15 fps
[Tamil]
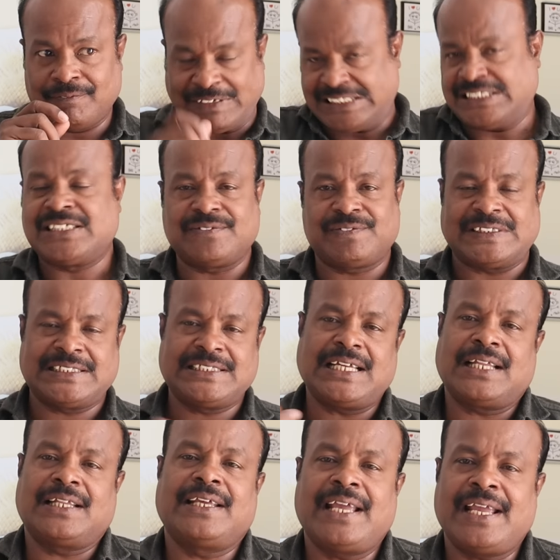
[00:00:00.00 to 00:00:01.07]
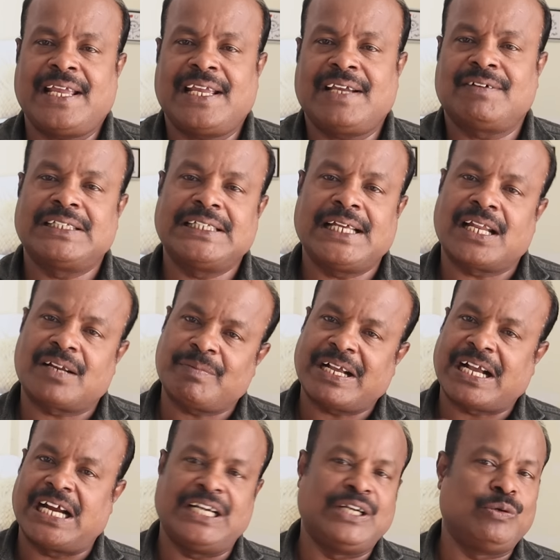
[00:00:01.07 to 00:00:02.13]
ஃபஸ்ட்டு ஃபஸ்ட்டு அந்த ஏஐ வந்து எல்லாருமே
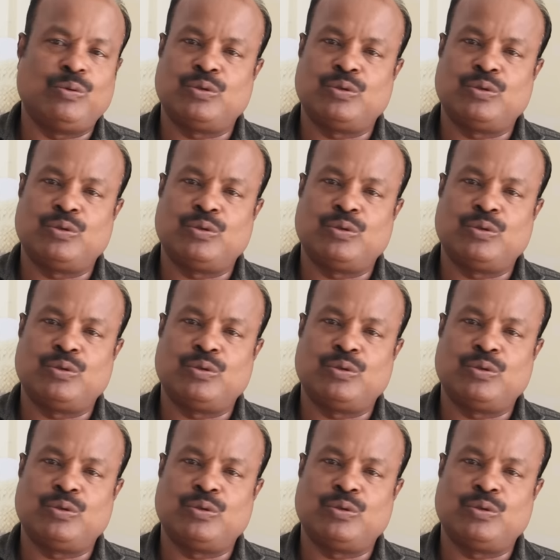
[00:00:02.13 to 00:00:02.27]
கழுவி